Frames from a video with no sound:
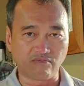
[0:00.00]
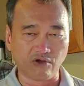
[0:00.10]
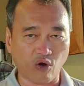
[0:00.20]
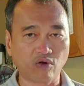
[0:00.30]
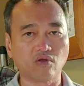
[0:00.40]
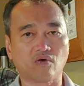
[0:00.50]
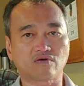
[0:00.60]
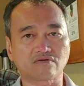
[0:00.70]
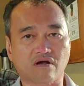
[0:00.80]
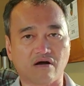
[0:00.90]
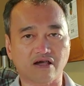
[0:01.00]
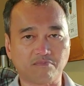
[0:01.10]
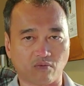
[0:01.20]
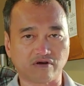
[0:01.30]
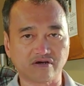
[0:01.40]
luôn luôn có cái
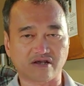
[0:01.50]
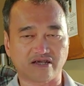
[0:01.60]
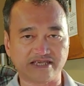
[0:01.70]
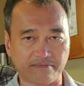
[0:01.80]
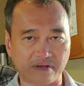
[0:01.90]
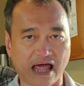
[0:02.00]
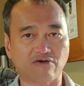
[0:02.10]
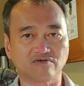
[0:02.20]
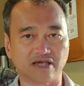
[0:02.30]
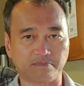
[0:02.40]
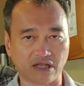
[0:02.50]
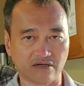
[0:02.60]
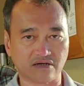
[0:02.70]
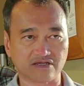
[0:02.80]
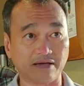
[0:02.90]
mộng ước là dẹp láo, dẹp
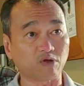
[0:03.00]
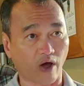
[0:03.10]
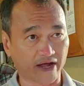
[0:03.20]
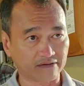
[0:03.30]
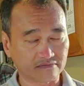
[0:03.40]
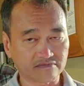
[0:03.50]
lừa, dẹp loạn.